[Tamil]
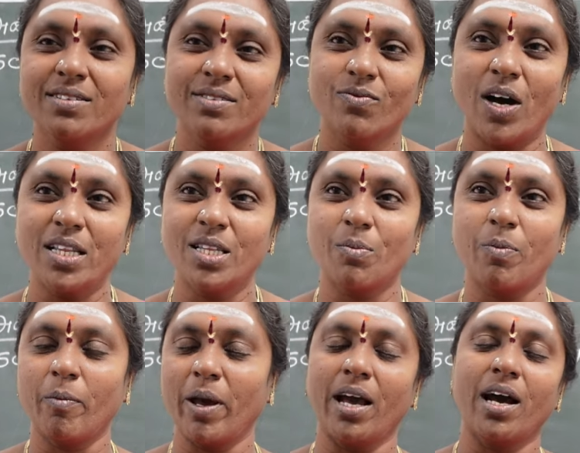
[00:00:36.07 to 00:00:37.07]

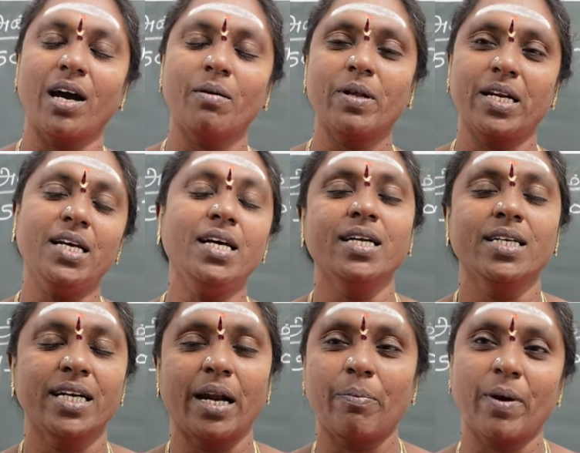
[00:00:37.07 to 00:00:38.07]
வாழ்ந்திருப்போமே அப்படின்னு
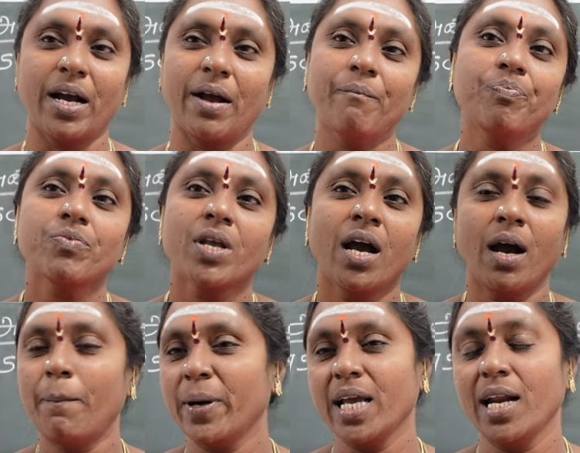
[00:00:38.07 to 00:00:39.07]
நினைப்பாங்க
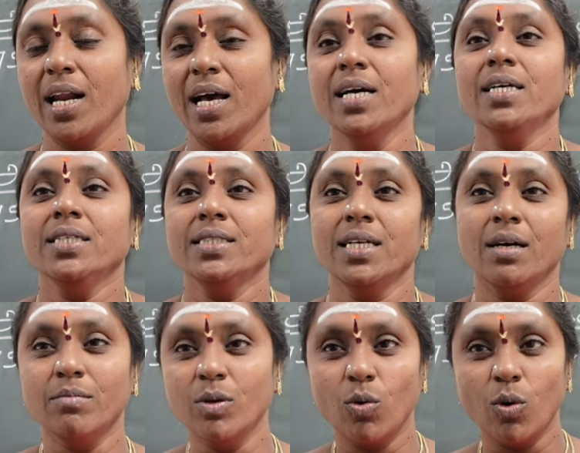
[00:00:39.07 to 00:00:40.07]
அப்படி இல்லை
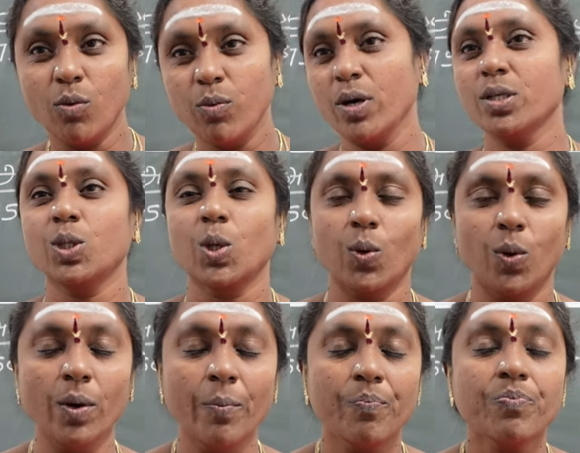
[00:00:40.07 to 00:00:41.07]
நம்ம
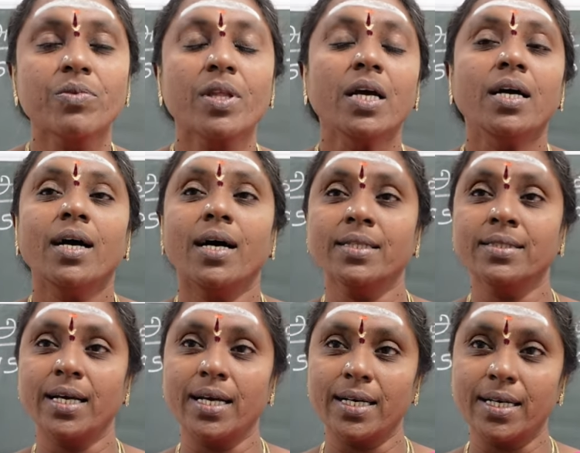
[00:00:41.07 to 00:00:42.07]
ஒவ்வொருத்தரும் அந்த
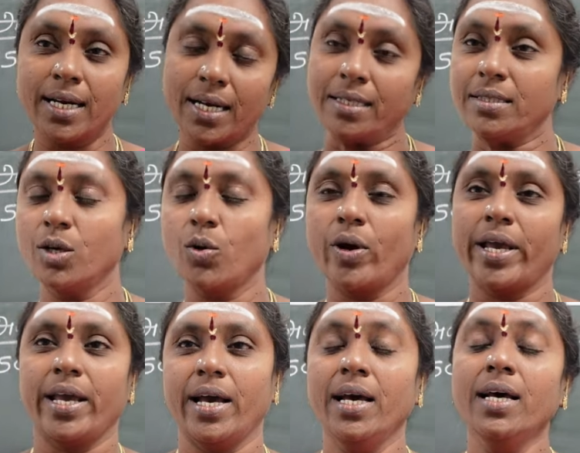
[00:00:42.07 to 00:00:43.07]

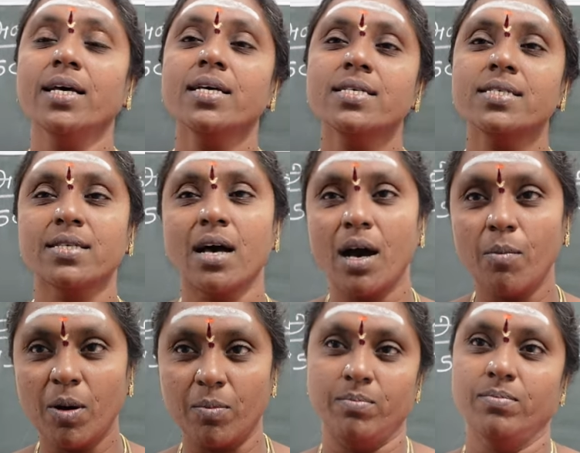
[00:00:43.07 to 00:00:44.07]
கிரகத்தினுடைய
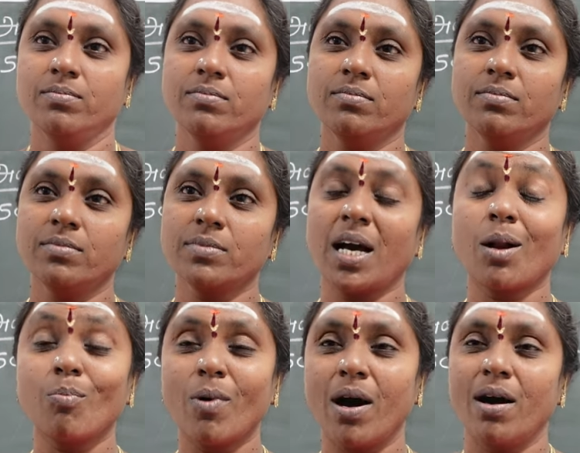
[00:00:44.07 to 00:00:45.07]
சாபம்
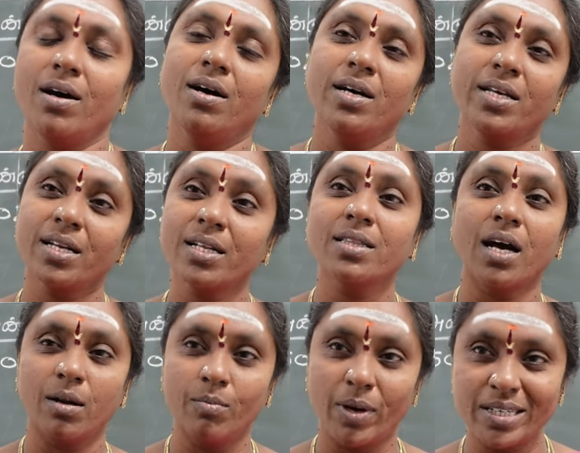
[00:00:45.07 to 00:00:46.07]
கர்மா
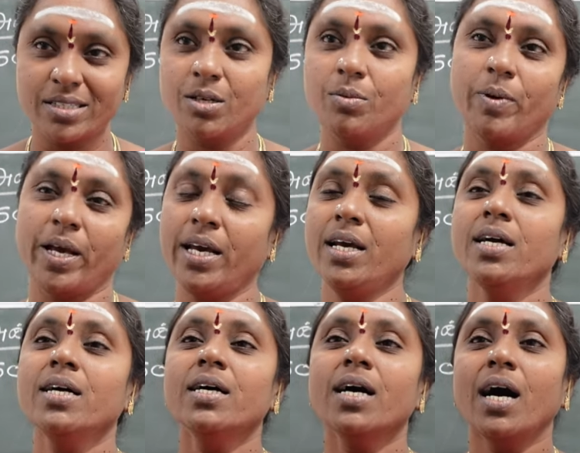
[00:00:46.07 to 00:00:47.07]
இருந்தால் மட்டுமே
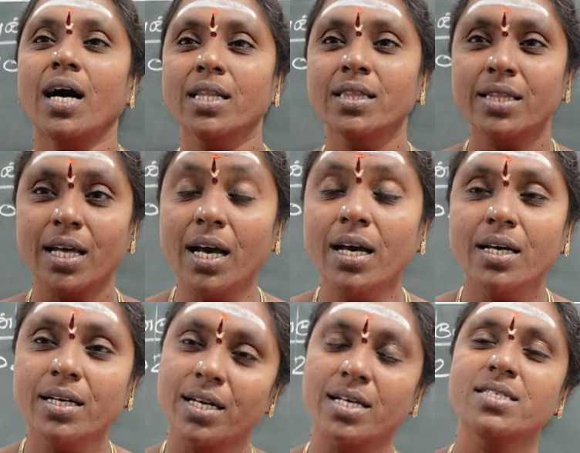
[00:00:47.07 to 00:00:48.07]
அந்த
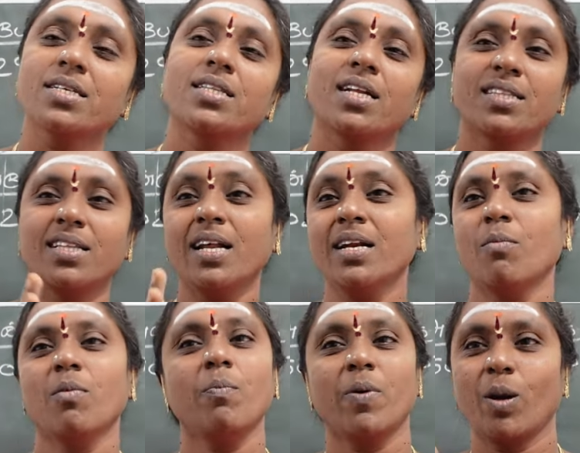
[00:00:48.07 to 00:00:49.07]
நட்சத்திரத்தில்
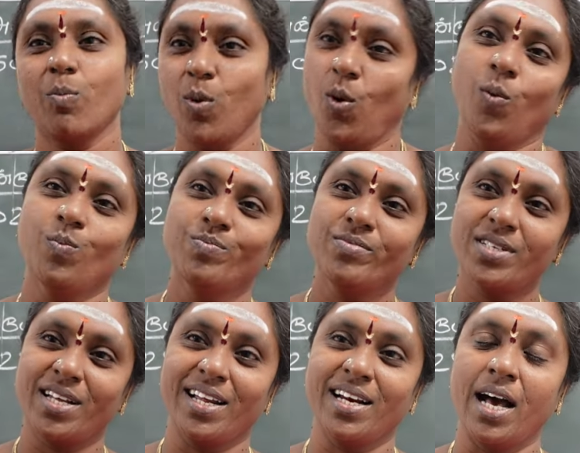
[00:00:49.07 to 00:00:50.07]
நம்ம பிறப்போம்
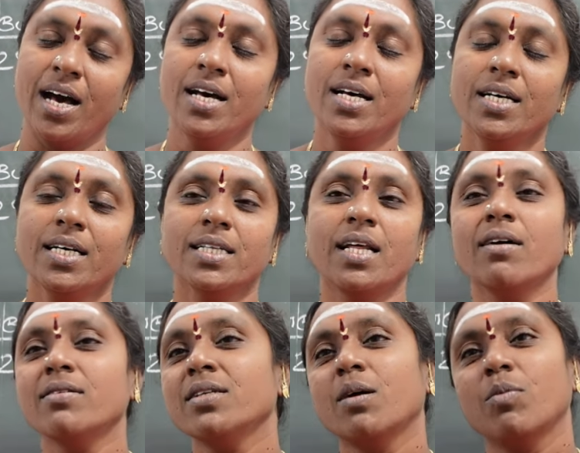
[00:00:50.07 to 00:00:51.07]
சரிங்களா
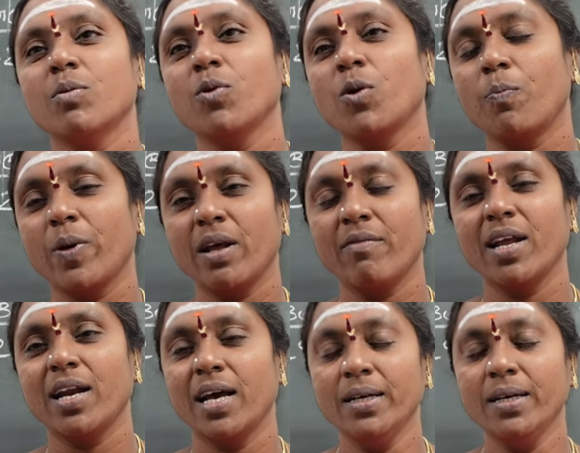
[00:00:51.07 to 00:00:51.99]
அதாவது நம்ம முற்பிறவியில்